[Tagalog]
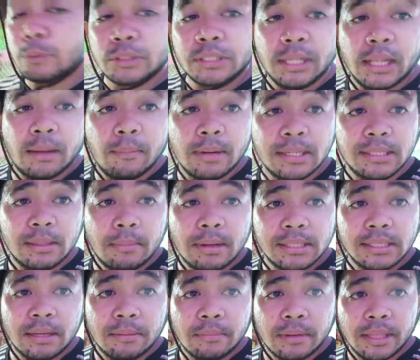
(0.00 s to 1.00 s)
po sila
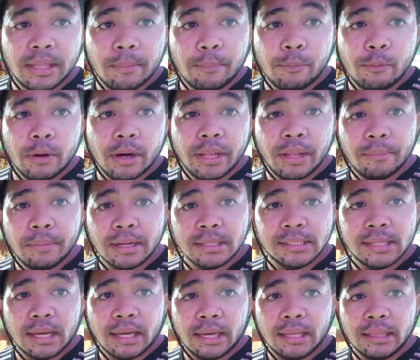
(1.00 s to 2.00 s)
basta-basta madapuan ng mga
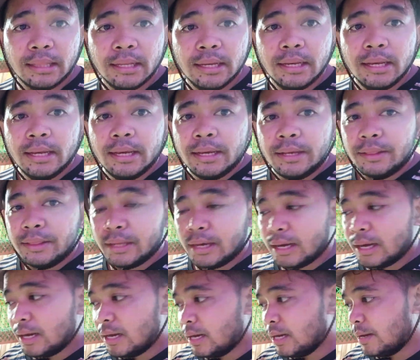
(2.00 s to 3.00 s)
sakit na
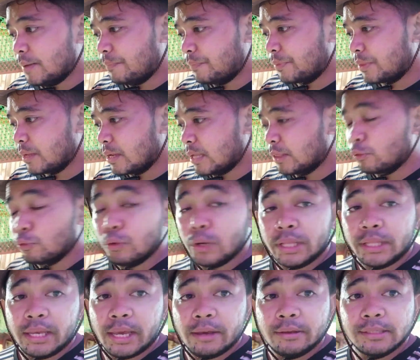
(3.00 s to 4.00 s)
katulad
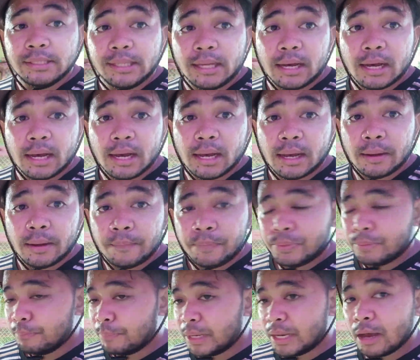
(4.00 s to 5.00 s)
ngayon sa
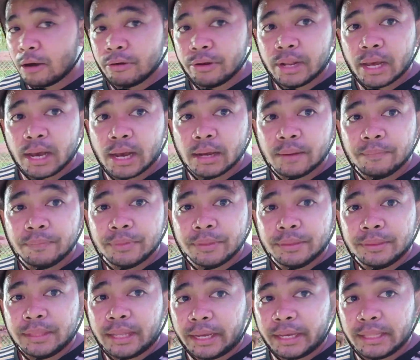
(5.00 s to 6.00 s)
panahon ng
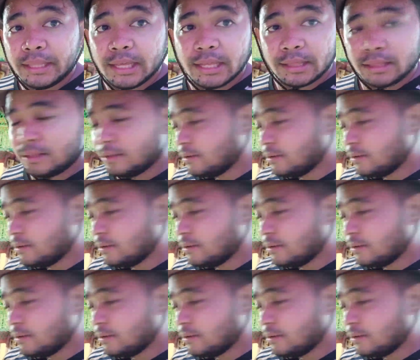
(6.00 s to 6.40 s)
tag-init.